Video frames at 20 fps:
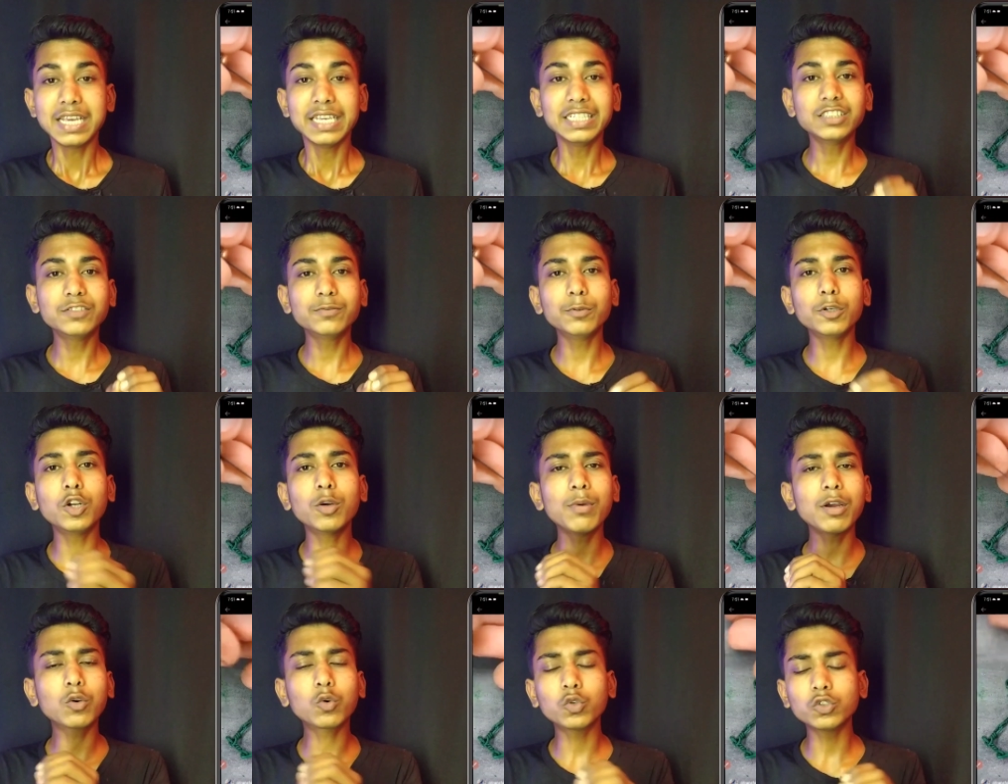इस
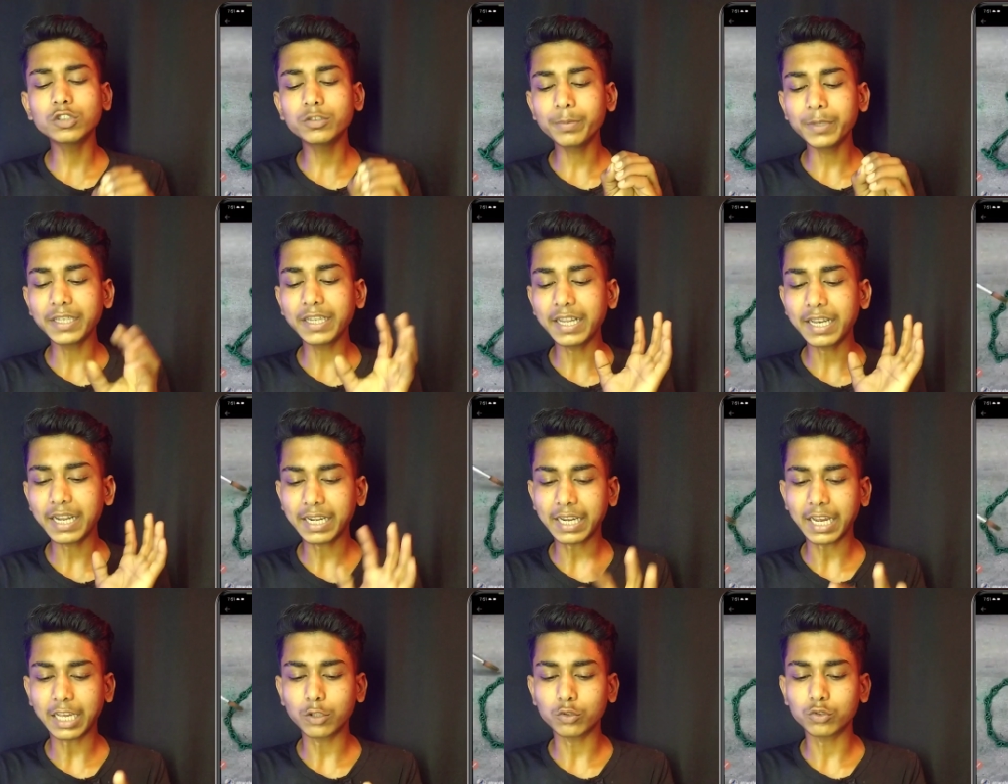वीडियो में कुछ भी नहीं
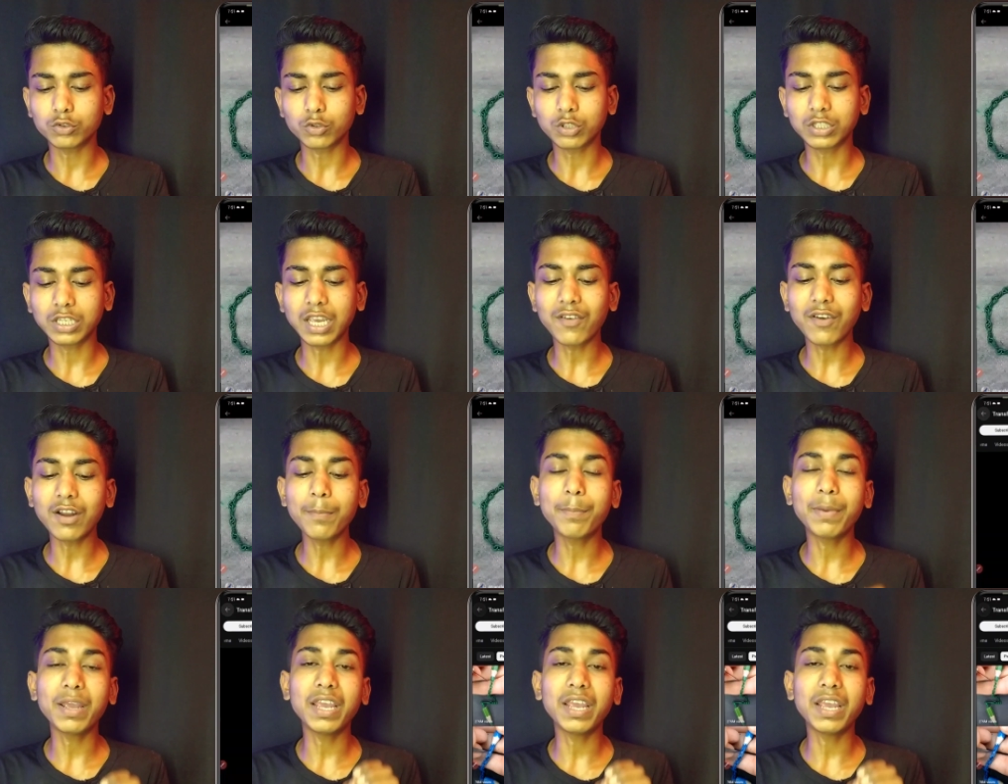रखा है दोस्तों केवल